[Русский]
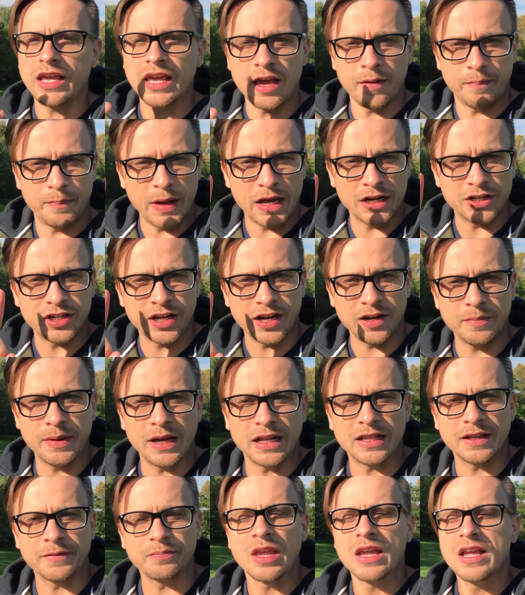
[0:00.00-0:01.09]
И опять же,
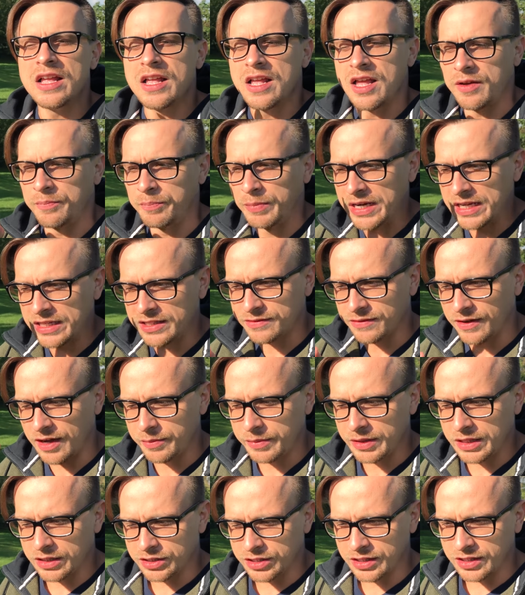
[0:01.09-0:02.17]
ребята, мы с вами
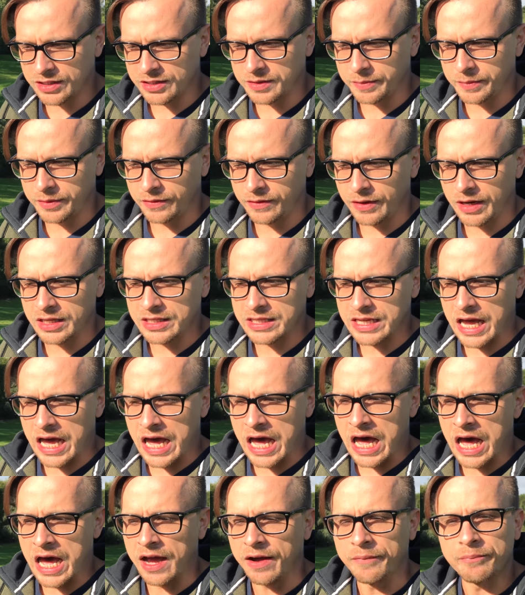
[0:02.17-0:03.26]
должны не забывать
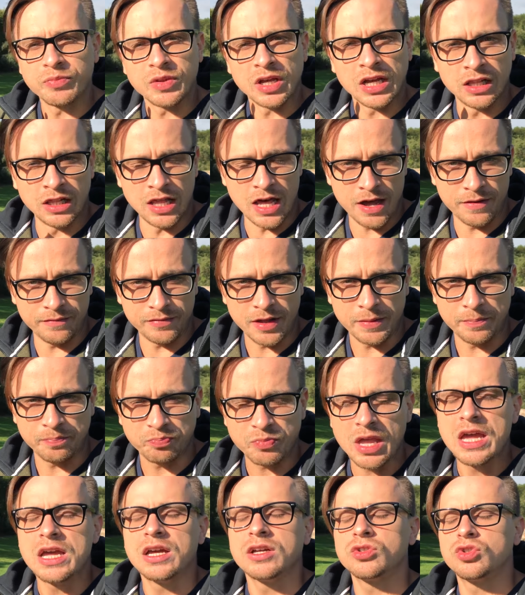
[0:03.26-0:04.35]
о главном
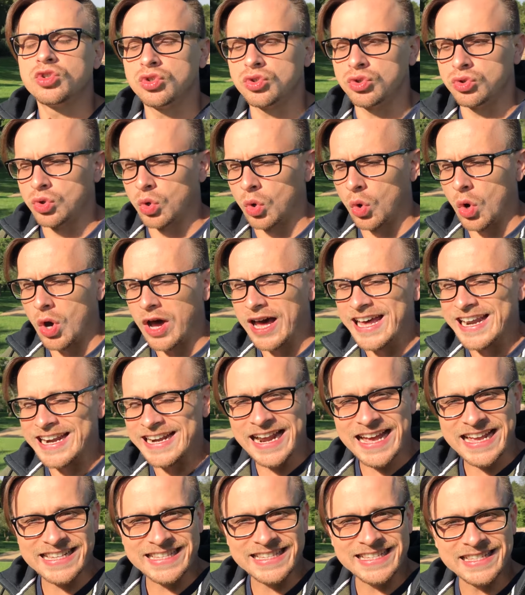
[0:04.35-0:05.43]
что
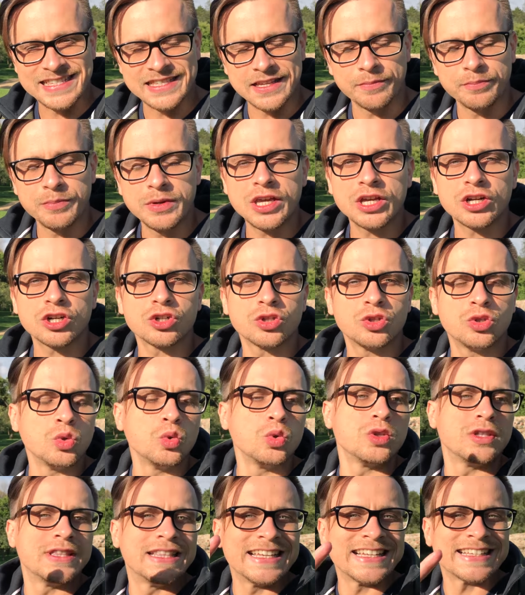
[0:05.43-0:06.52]
разница
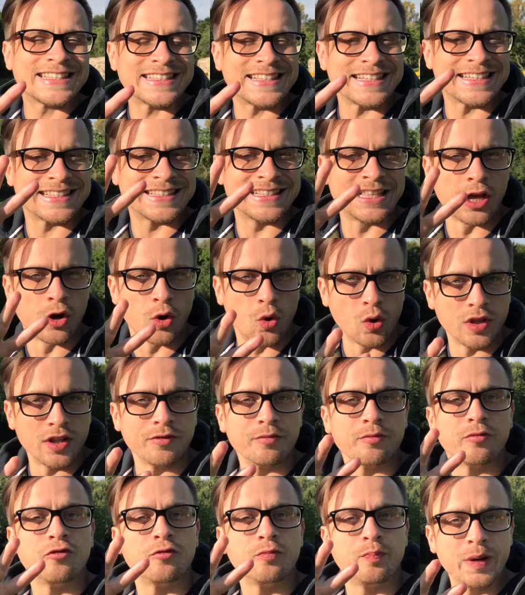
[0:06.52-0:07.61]
между
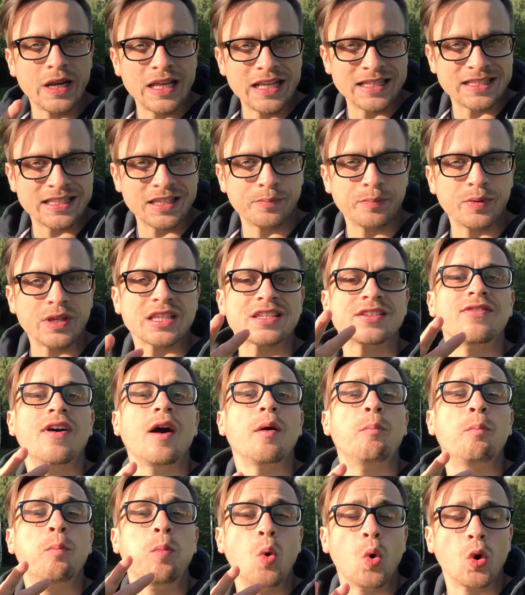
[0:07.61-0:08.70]
тестостероном, в принципе,
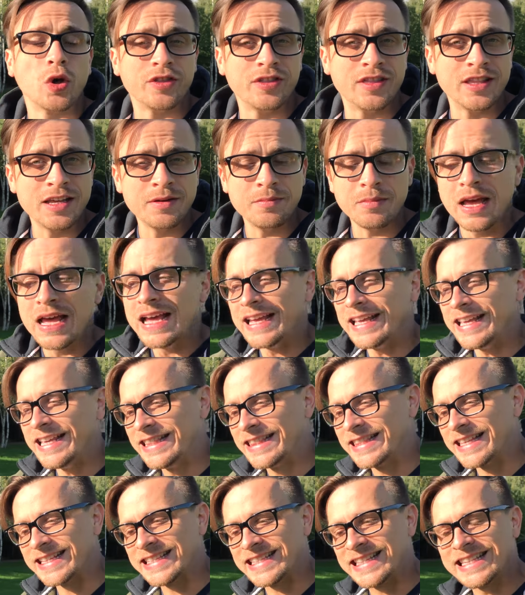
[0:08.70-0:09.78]
свободным и
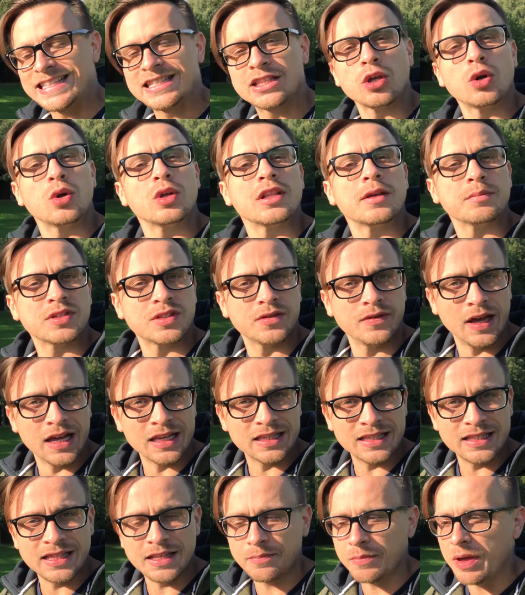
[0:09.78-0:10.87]
тестостероном
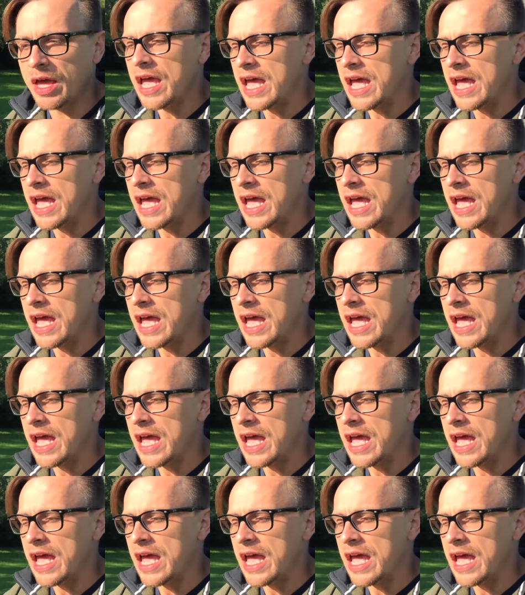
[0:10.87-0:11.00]
связанным,